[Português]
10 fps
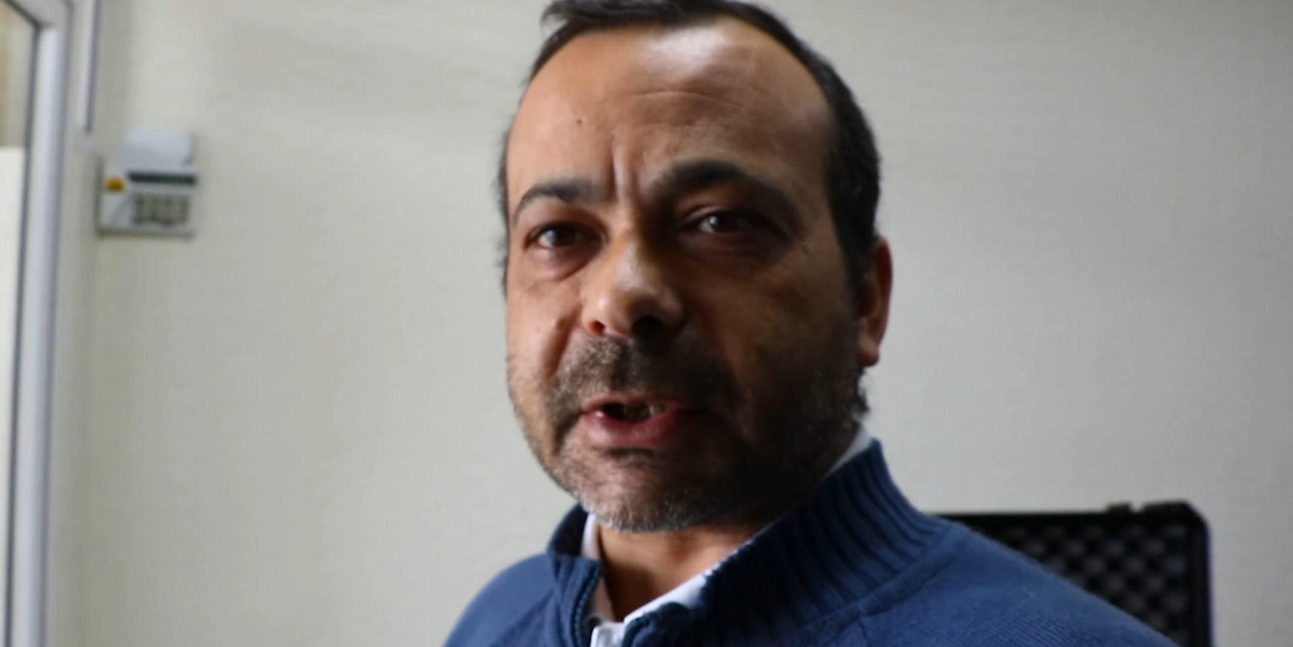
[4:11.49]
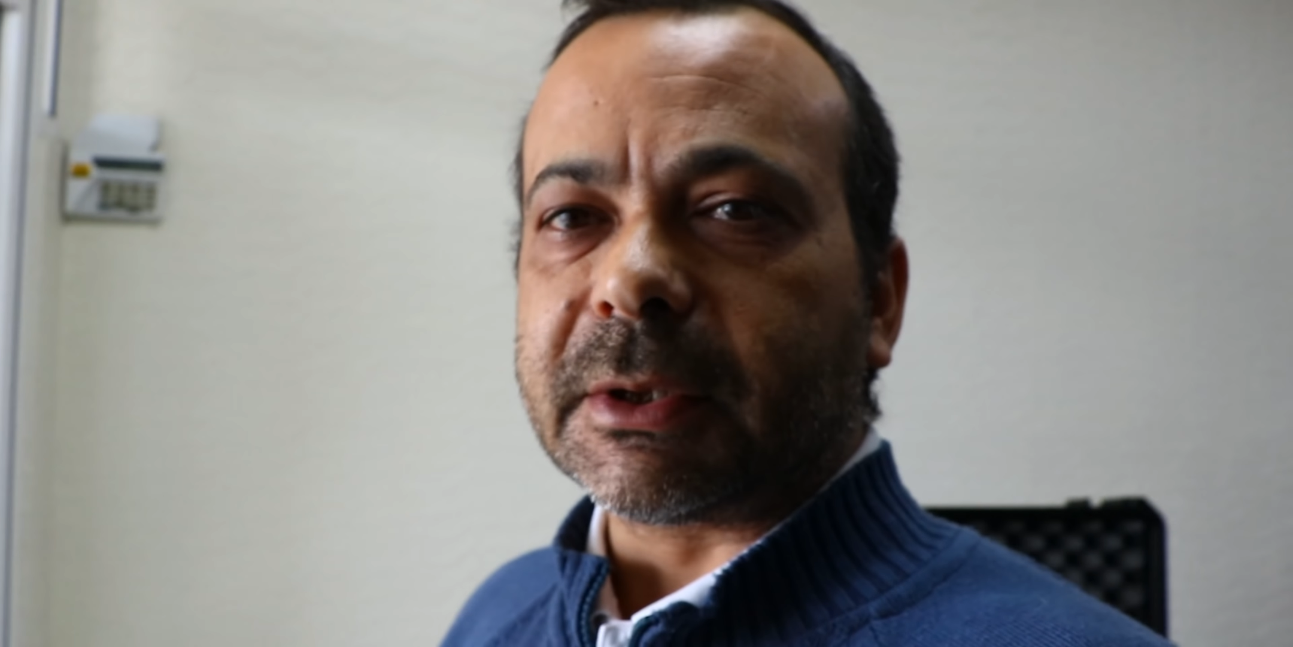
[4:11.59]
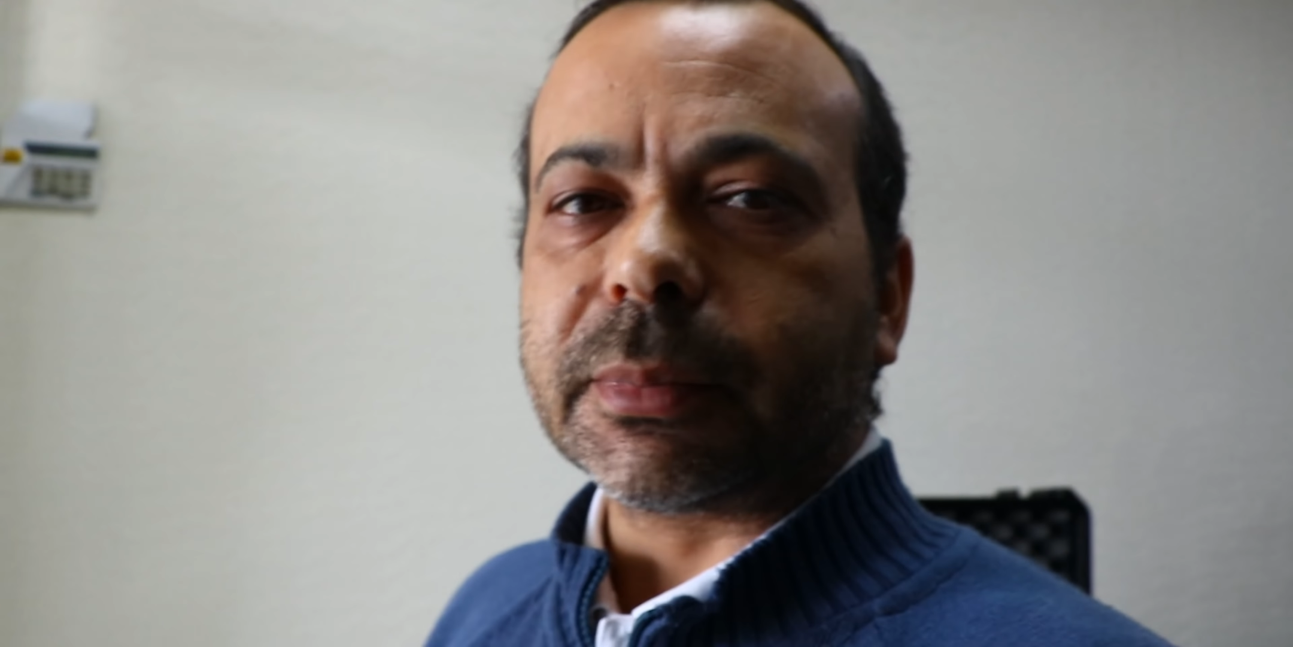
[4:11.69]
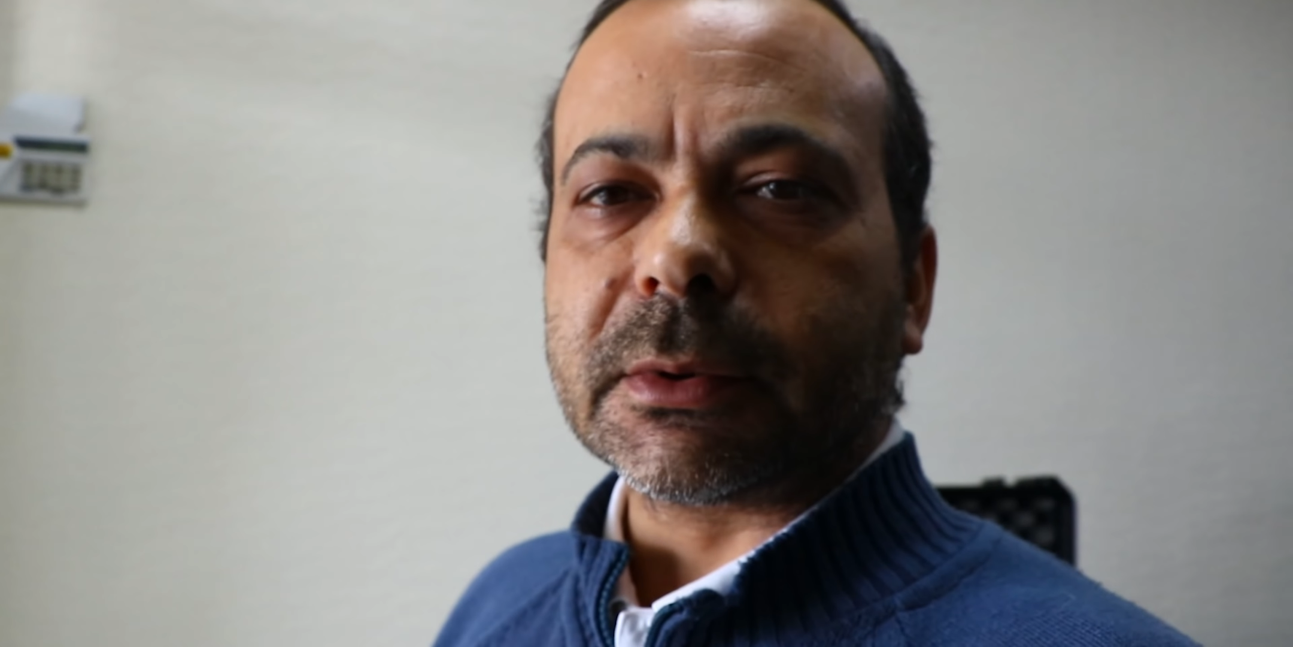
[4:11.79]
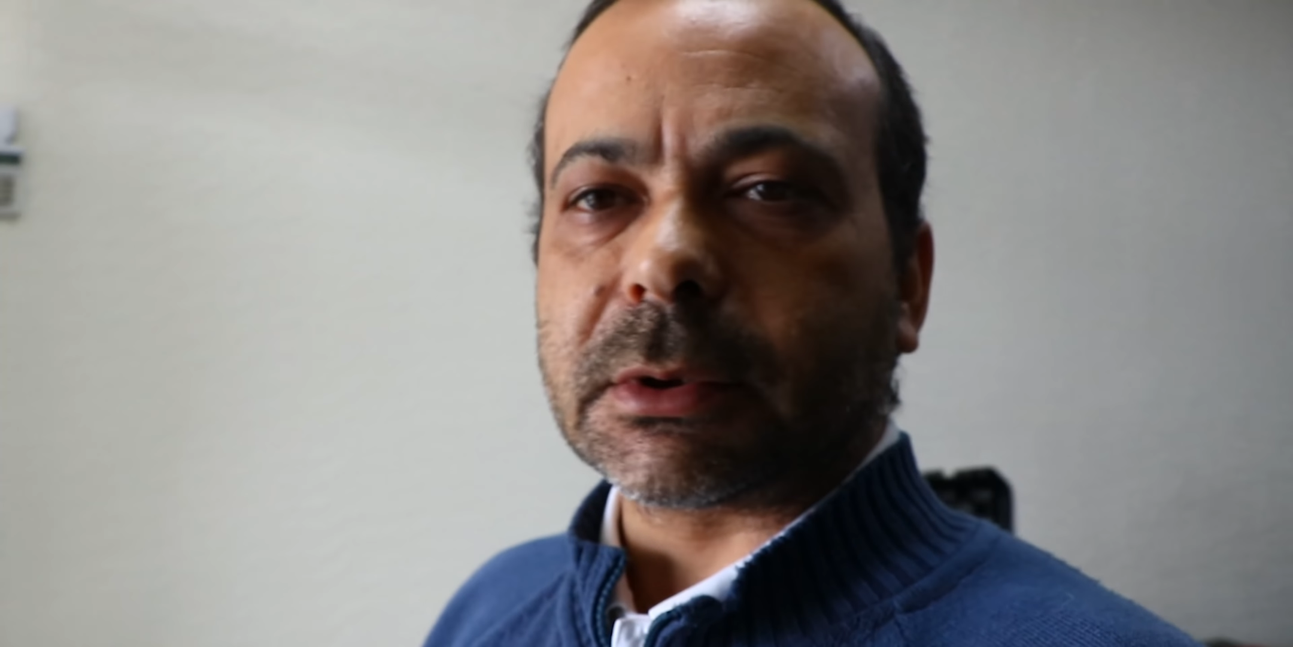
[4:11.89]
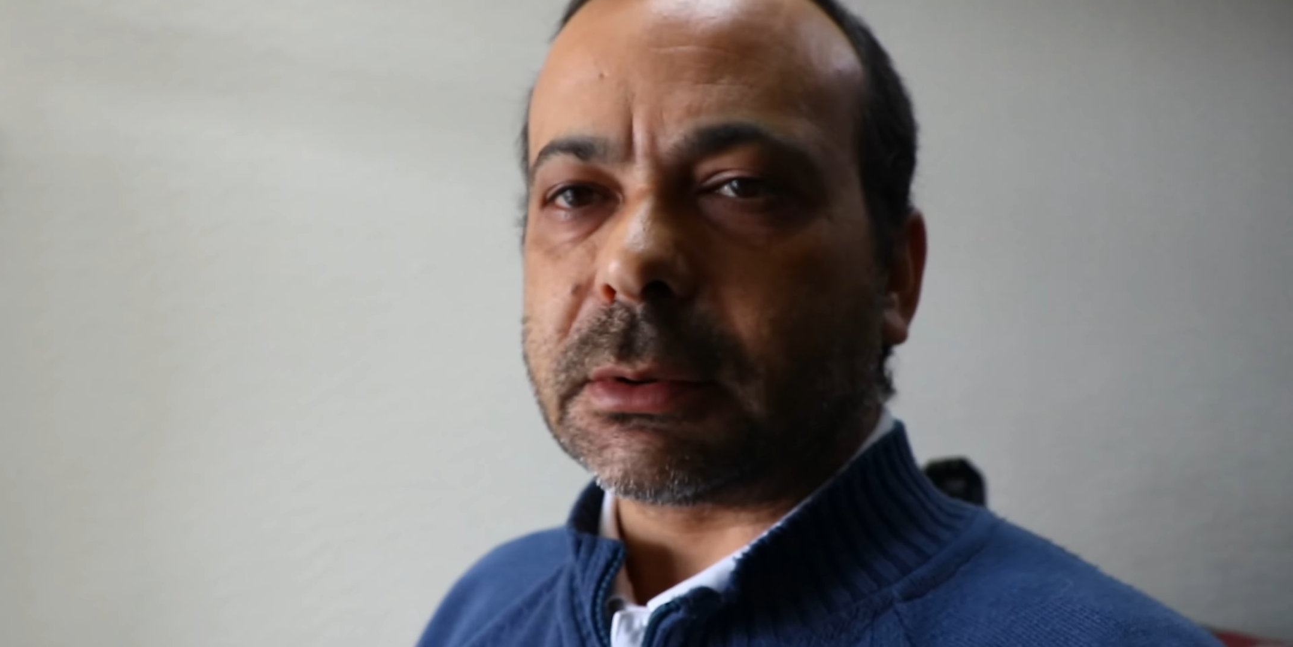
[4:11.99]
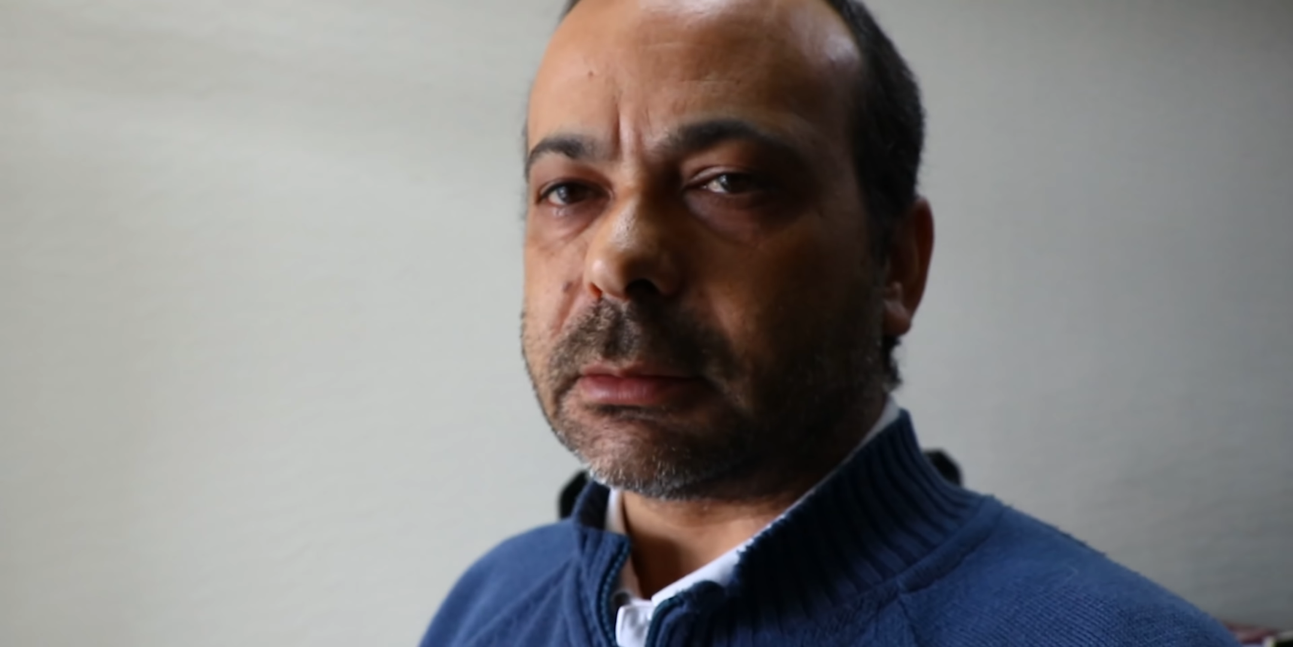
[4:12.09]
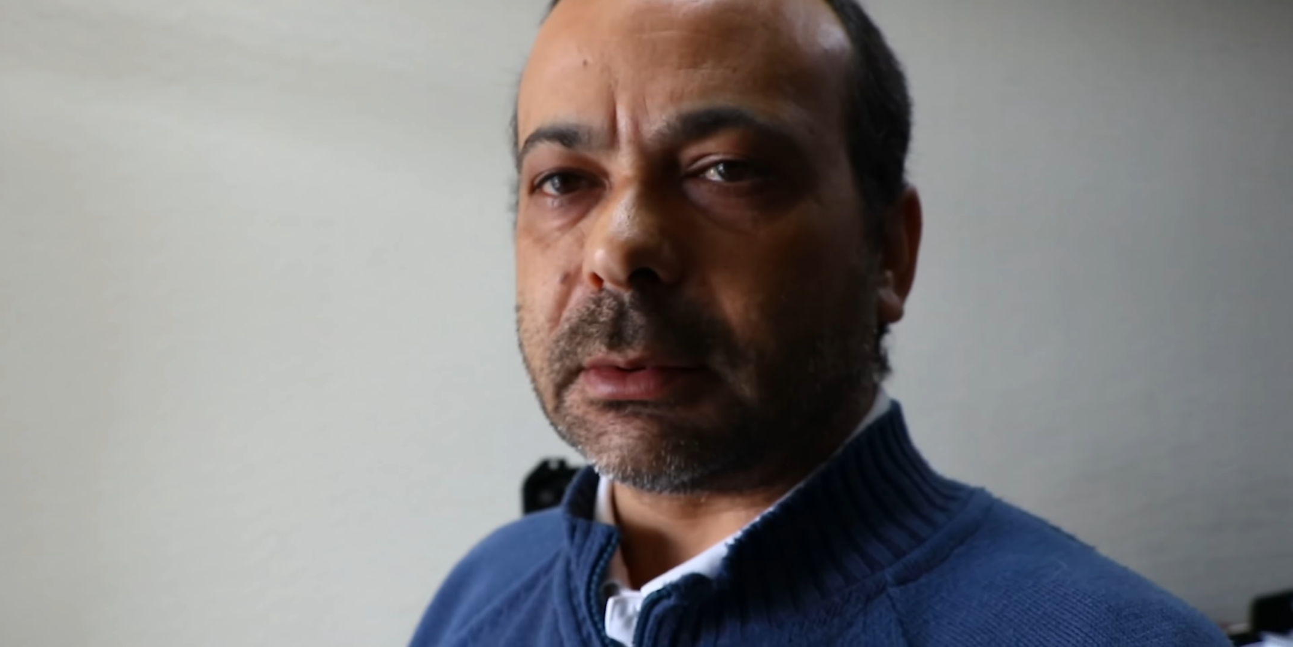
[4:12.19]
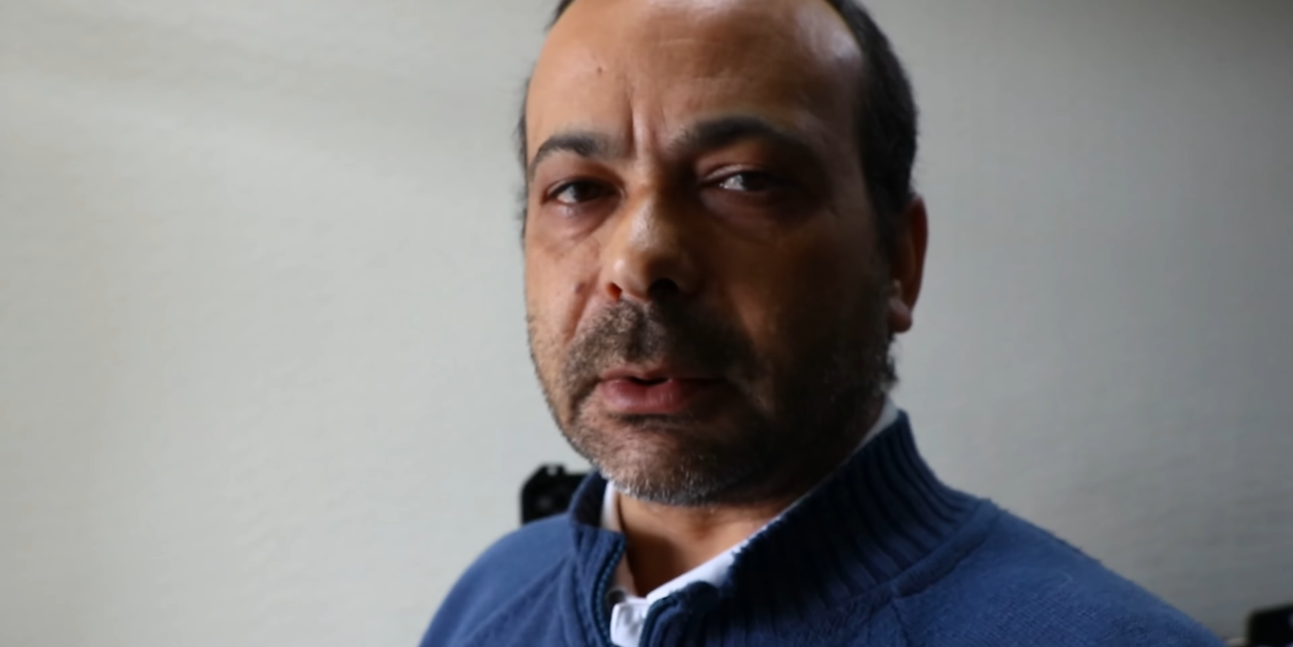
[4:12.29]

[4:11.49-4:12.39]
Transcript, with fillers: simples